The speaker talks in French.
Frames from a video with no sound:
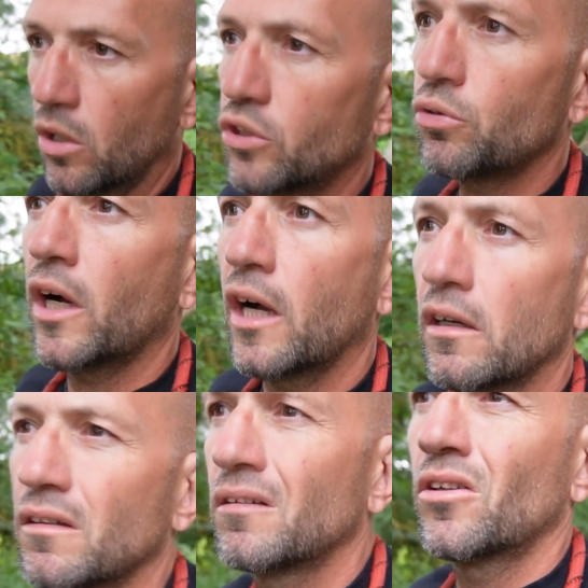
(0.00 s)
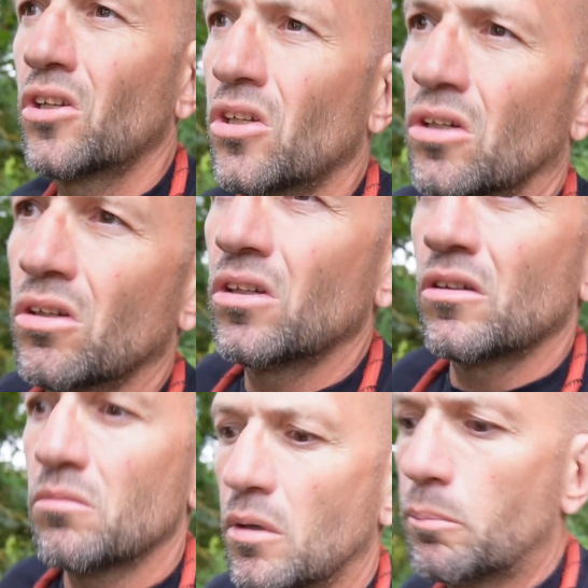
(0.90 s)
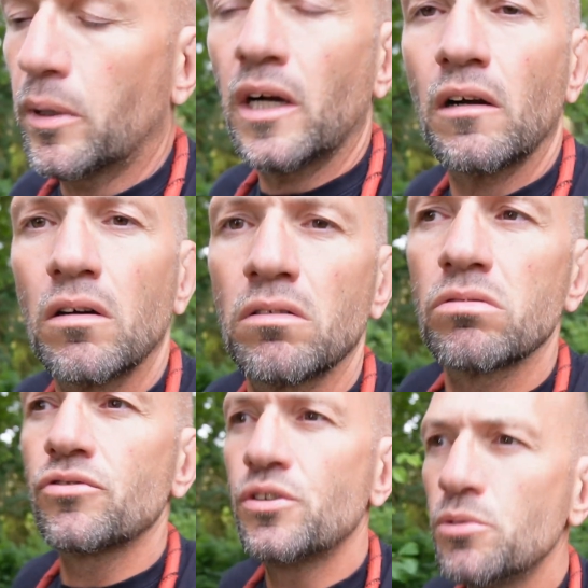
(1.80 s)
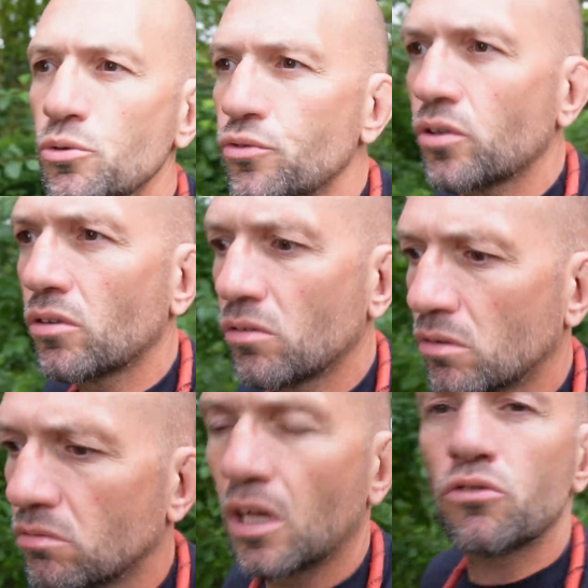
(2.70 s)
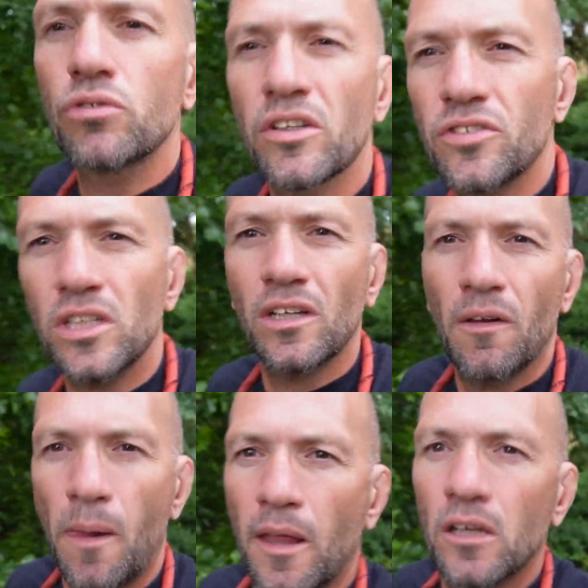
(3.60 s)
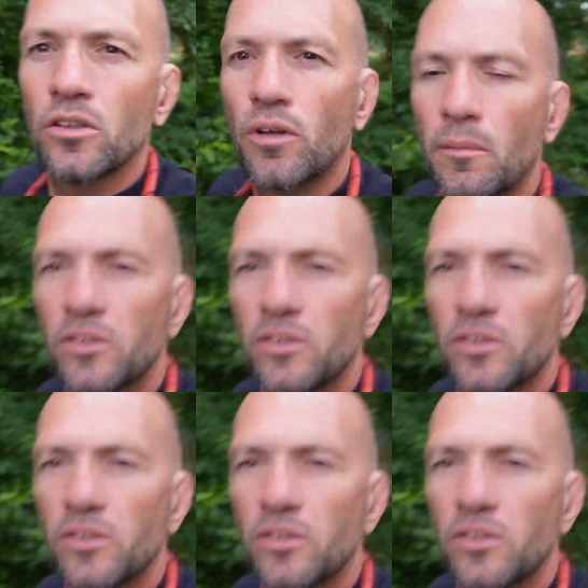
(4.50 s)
je suis à même pas 10 minutes à tout casser de la